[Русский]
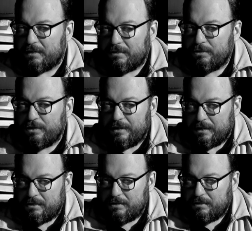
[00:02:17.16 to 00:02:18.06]
Анатольевича
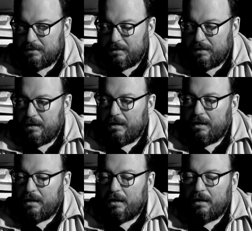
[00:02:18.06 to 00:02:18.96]
есть.
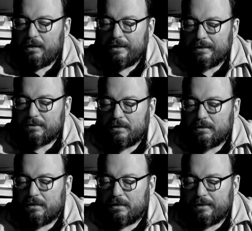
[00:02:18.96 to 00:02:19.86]
А, и
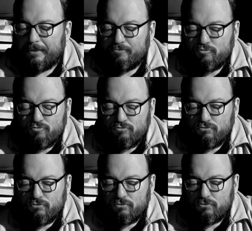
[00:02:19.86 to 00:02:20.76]
конкретно
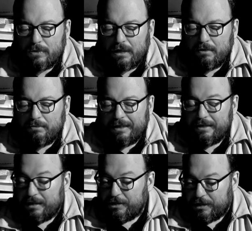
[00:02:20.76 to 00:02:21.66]

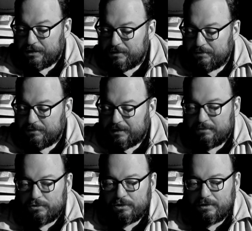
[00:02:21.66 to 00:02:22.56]
моление о чаше –
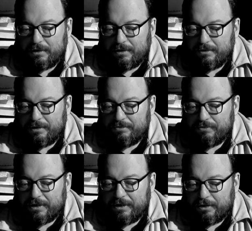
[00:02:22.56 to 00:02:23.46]
потому что
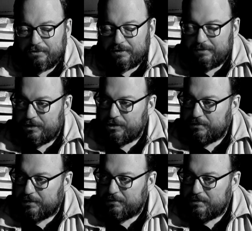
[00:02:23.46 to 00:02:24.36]
э, рокировка
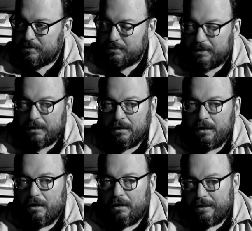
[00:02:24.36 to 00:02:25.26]
24 сентября –
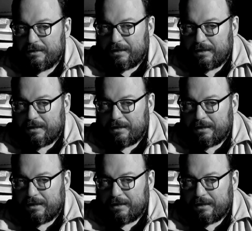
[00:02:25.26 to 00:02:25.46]
это,